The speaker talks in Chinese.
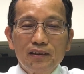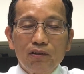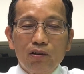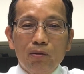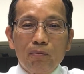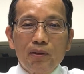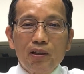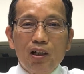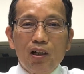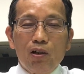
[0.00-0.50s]

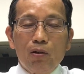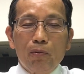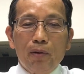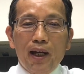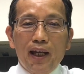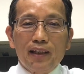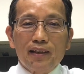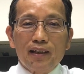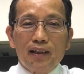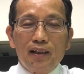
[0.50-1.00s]
我们要
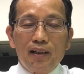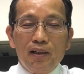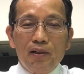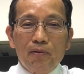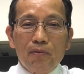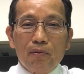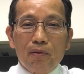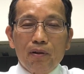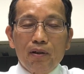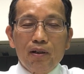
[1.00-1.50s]
为着儿
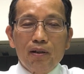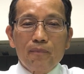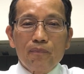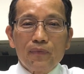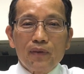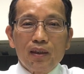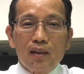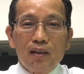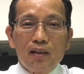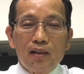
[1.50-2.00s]
女
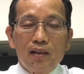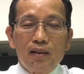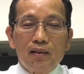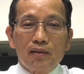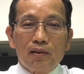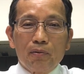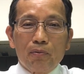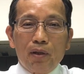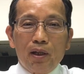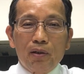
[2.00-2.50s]

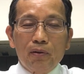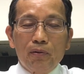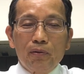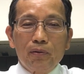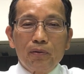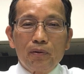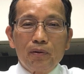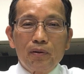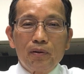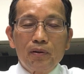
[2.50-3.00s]
的缘
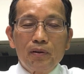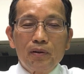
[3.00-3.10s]
故，